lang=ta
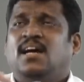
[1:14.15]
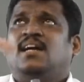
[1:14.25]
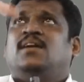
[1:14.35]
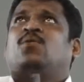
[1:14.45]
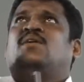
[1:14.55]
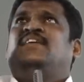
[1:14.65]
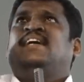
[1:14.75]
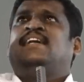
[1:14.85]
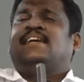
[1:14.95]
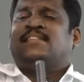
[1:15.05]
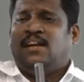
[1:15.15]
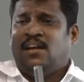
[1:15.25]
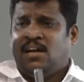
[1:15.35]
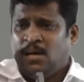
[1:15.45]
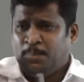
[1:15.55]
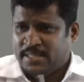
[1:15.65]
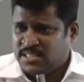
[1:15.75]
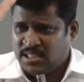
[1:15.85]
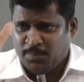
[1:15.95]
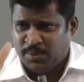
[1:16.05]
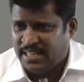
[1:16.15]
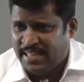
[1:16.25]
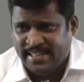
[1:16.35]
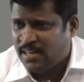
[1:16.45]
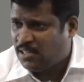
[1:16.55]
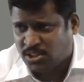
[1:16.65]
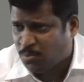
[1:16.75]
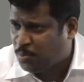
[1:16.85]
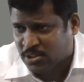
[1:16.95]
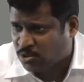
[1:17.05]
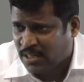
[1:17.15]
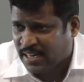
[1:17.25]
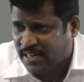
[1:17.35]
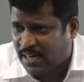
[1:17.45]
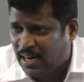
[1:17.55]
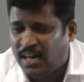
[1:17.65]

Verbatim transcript: நீங்கள் வீட்டில் நடந்த எல்லா பிரச்சனையை பற்றி லைனாக லிஸ்ட்டு போட்டு சொன்னீங்கன்னா